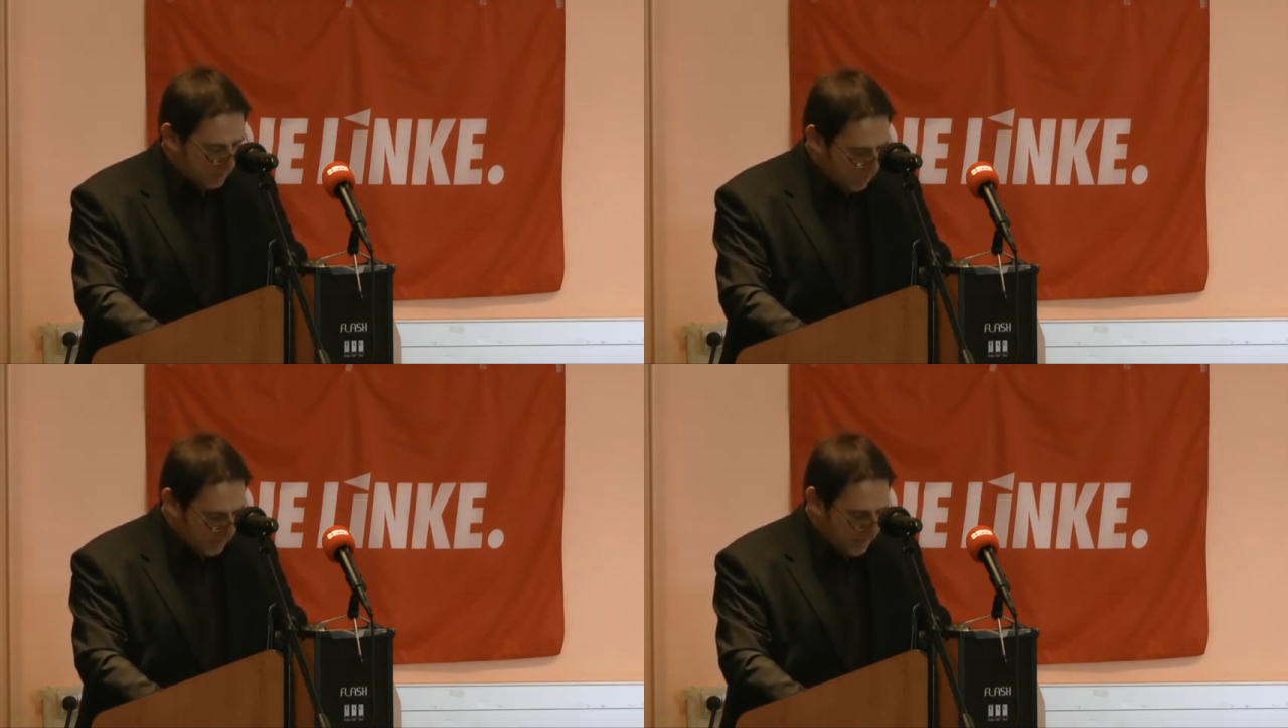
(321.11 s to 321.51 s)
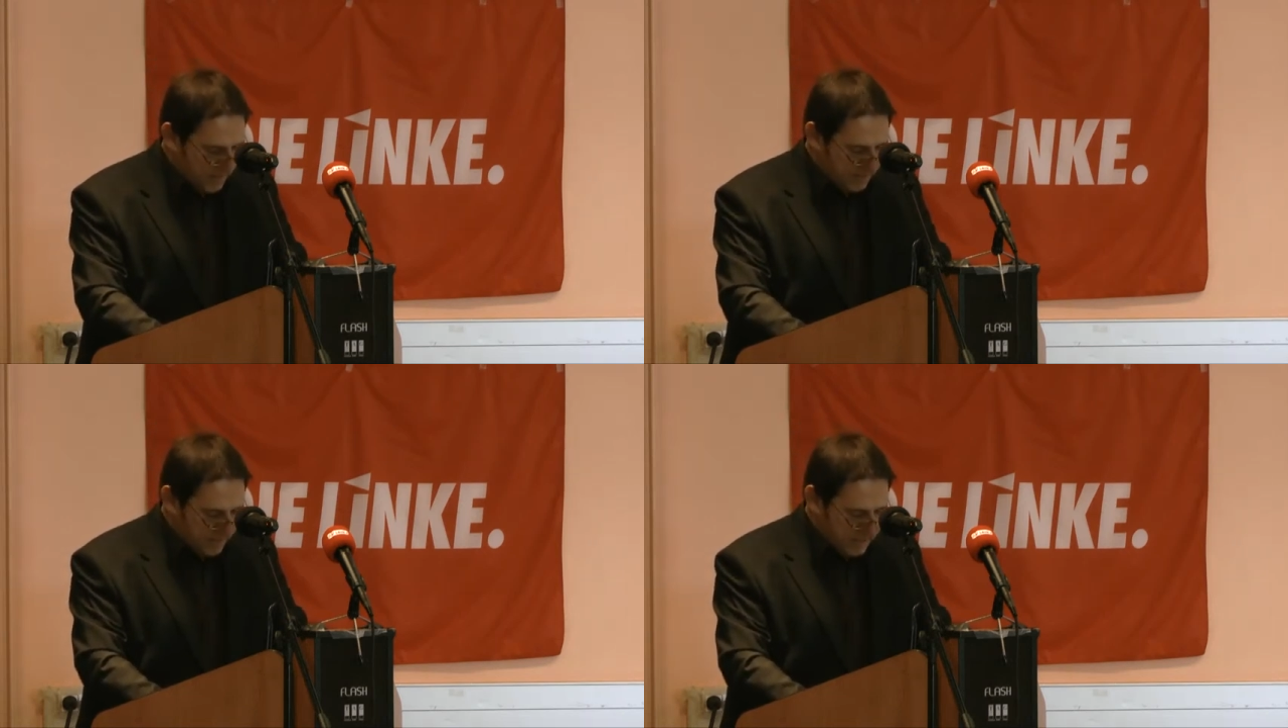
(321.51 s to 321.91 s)

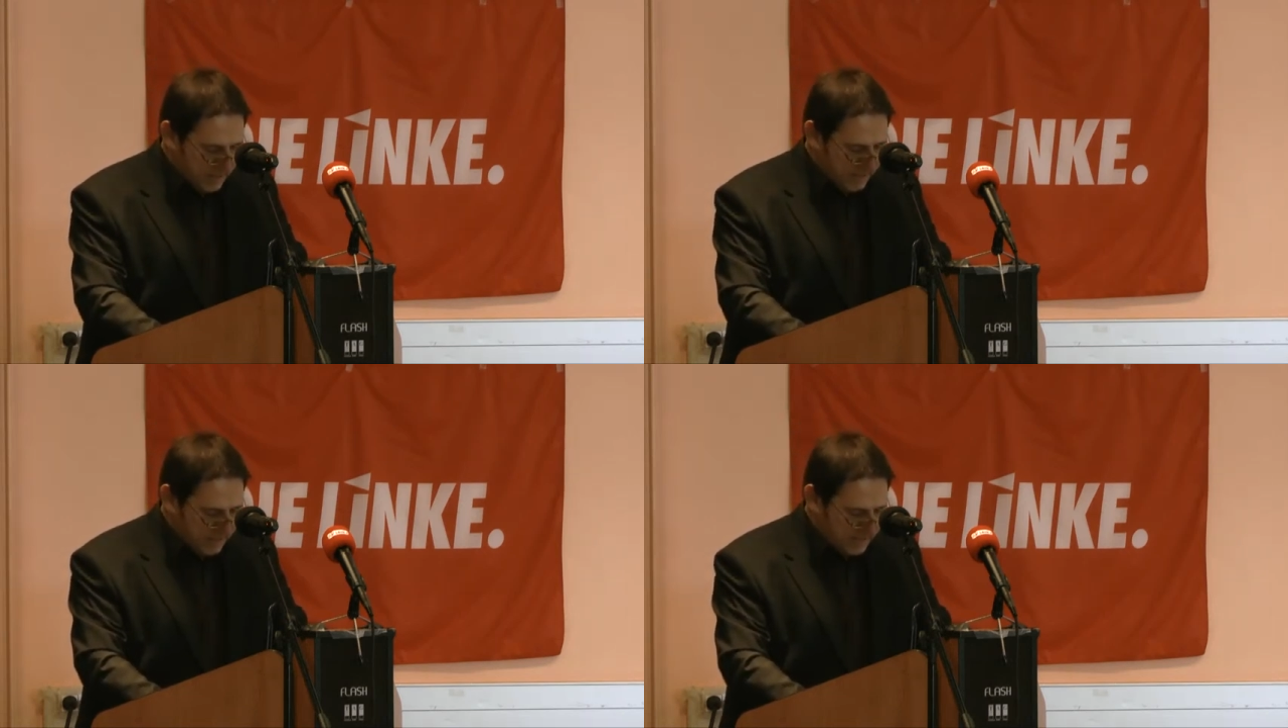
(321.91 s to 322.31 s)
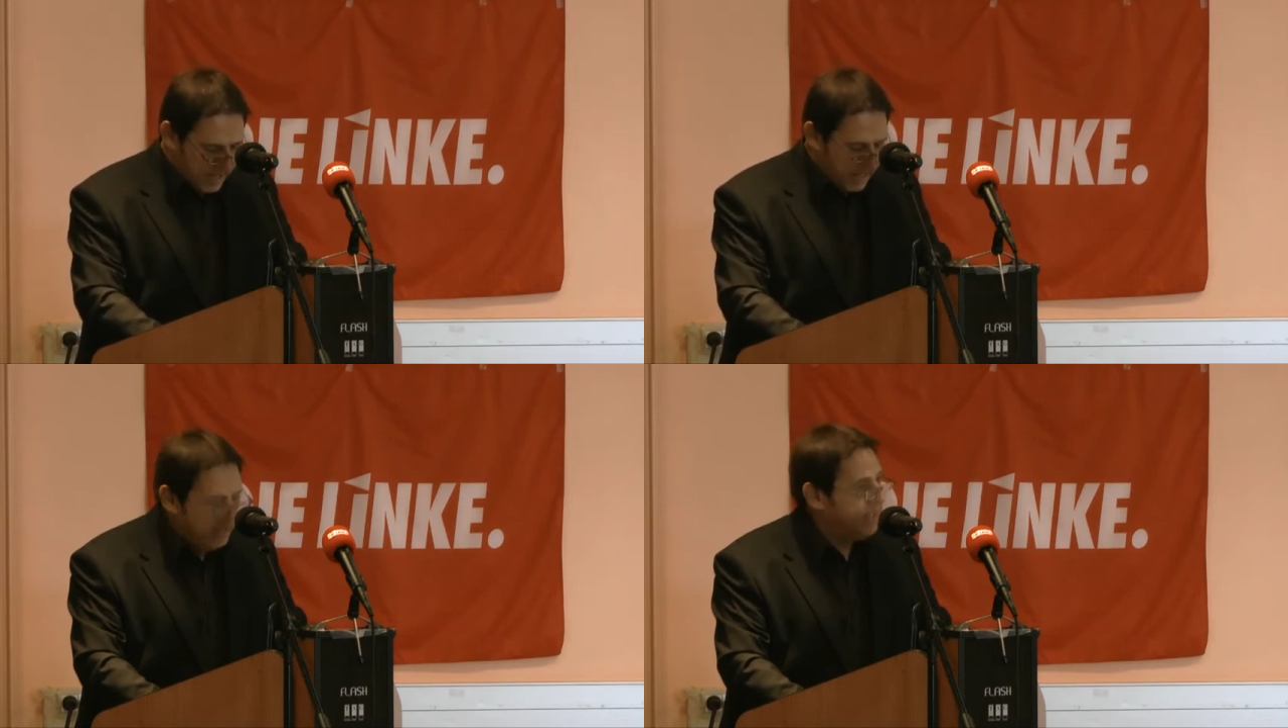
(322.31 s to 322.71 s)
Moi-même,
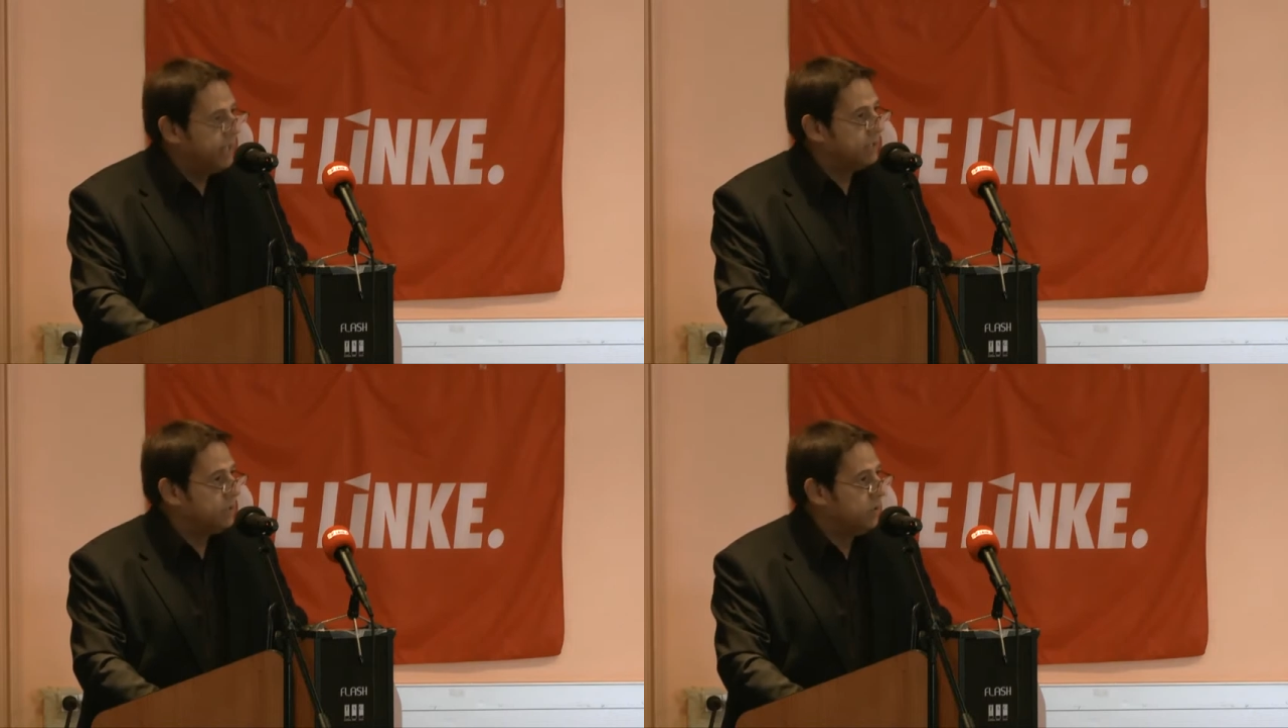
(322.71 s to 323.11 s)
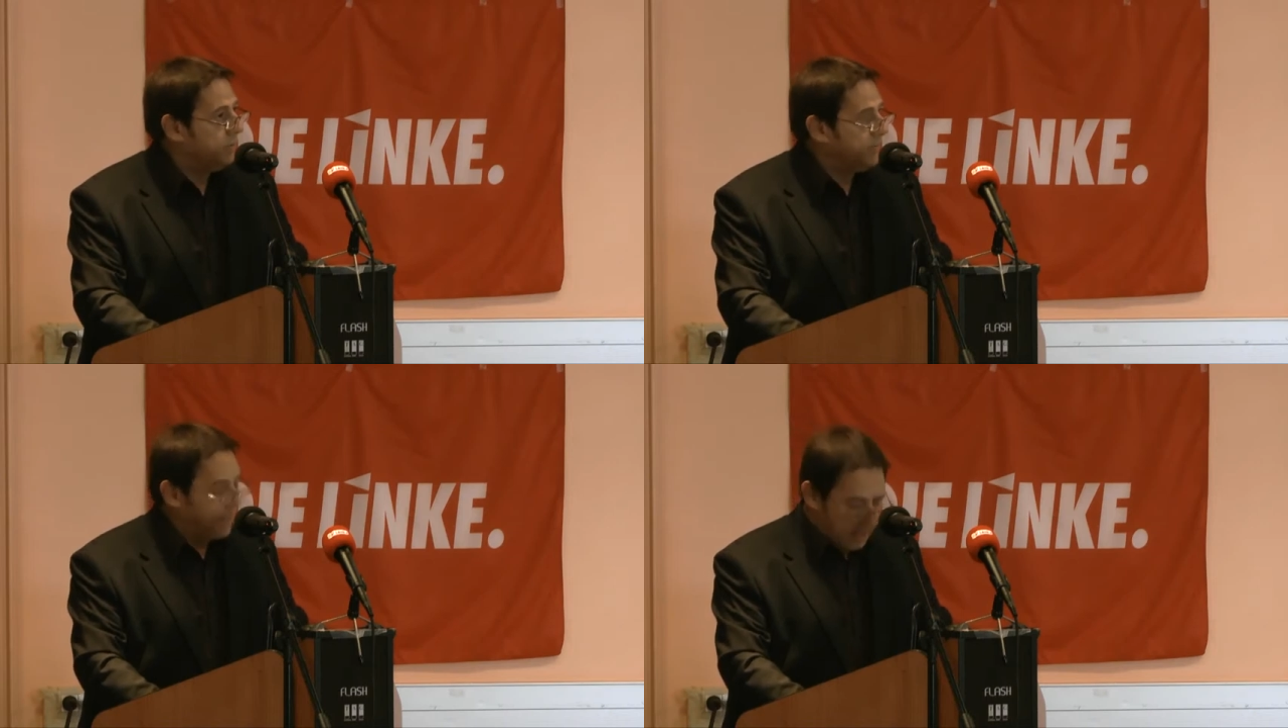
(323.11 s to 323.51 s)
salarié
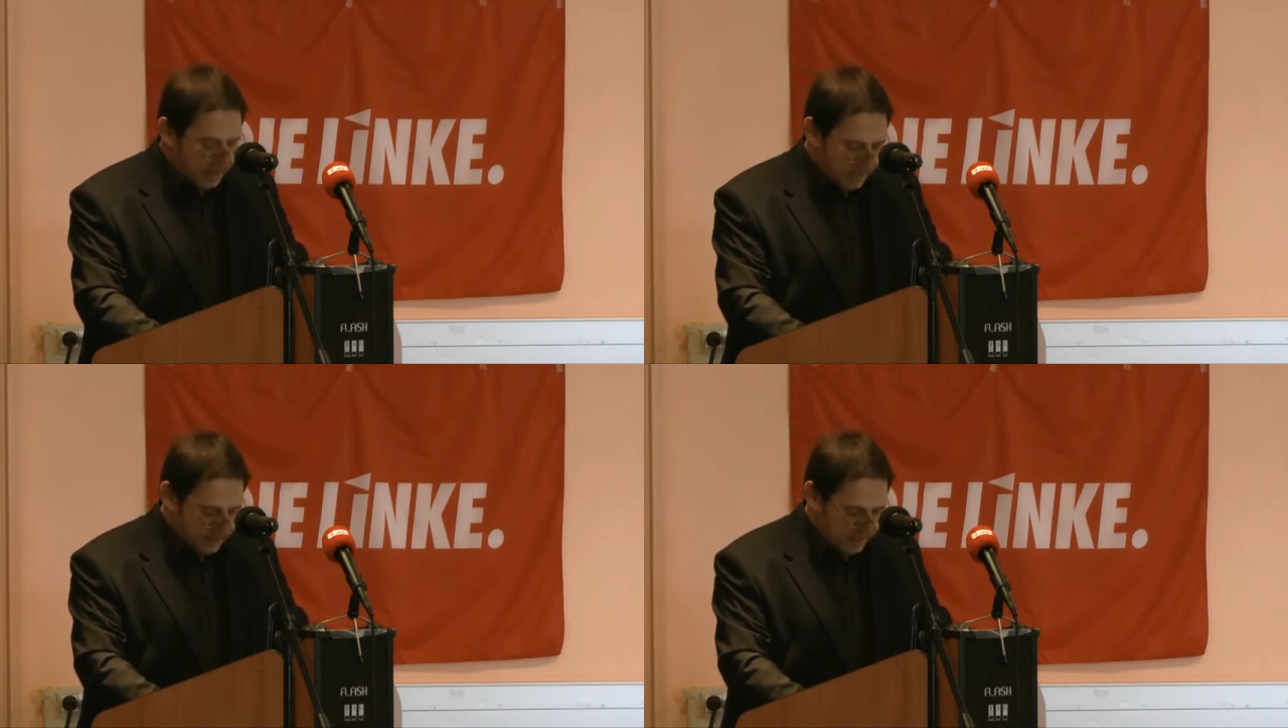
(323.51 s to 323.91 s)
d'ArcelorMittal,